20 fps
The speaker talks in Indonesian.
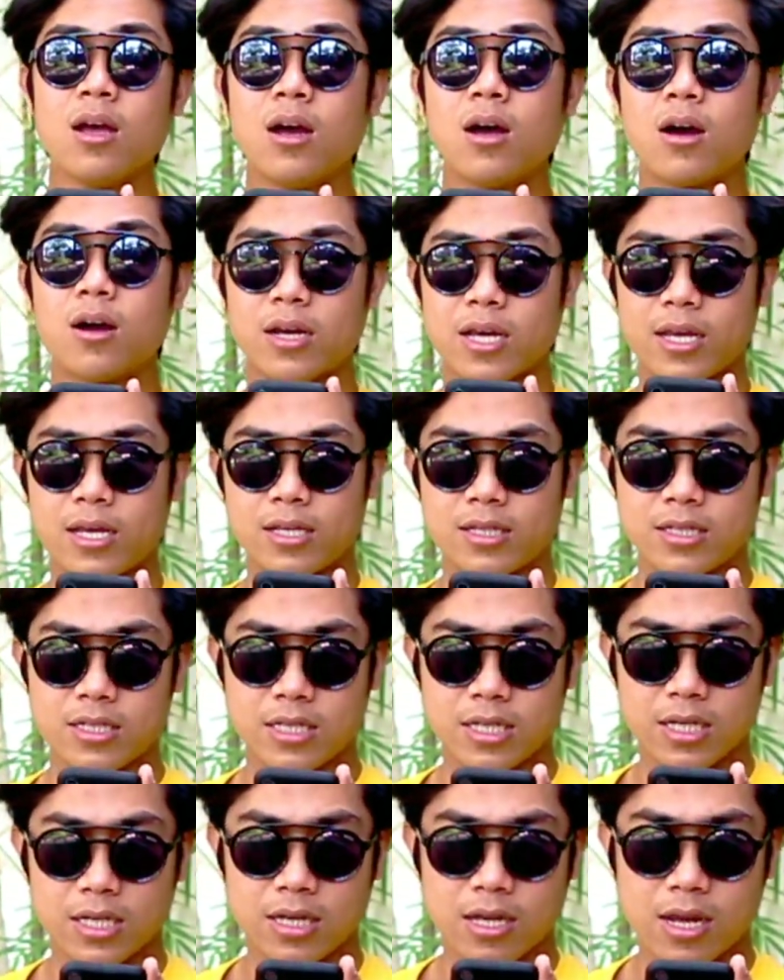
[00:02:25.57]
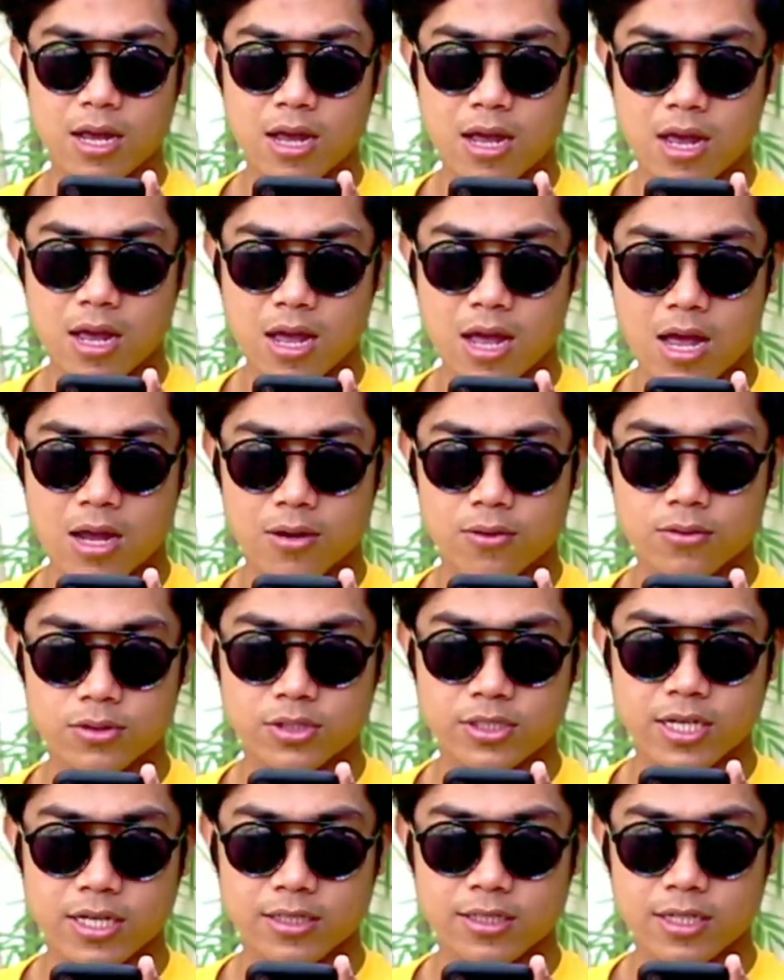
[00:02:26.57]
oke ini aku
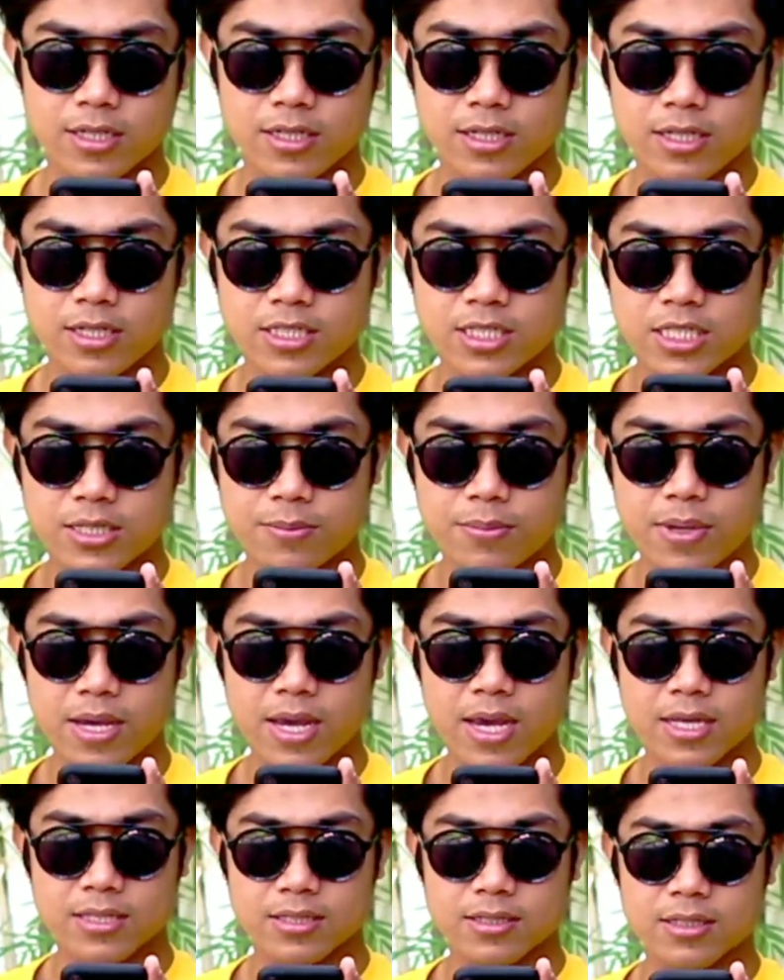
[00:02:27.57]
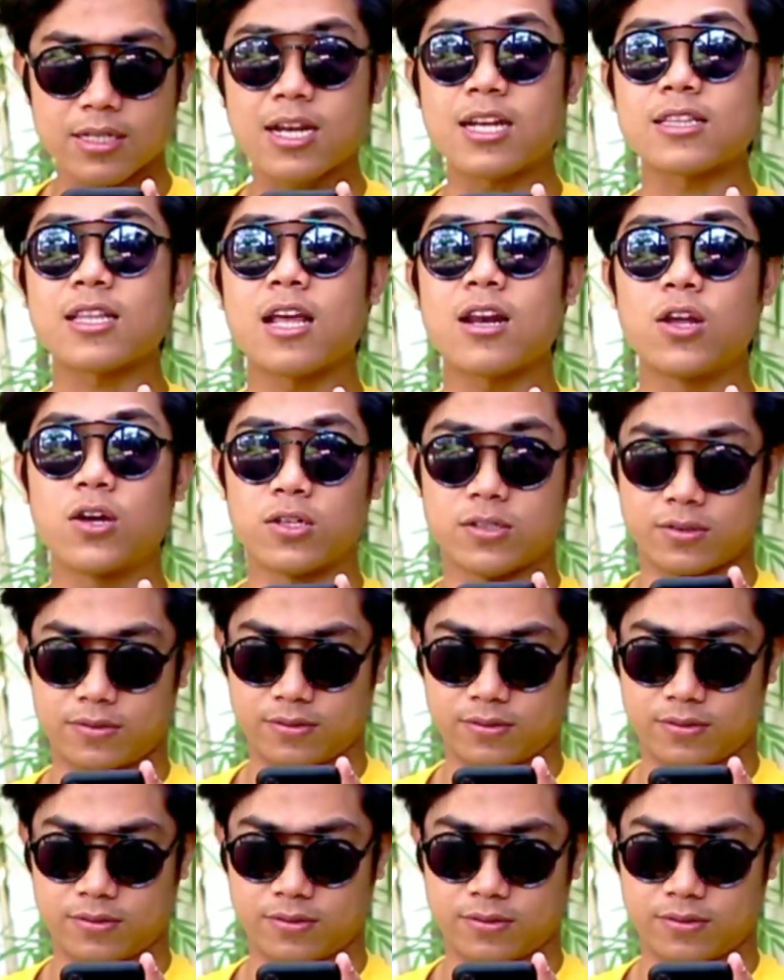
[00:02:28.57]
ceknya di CBS katalog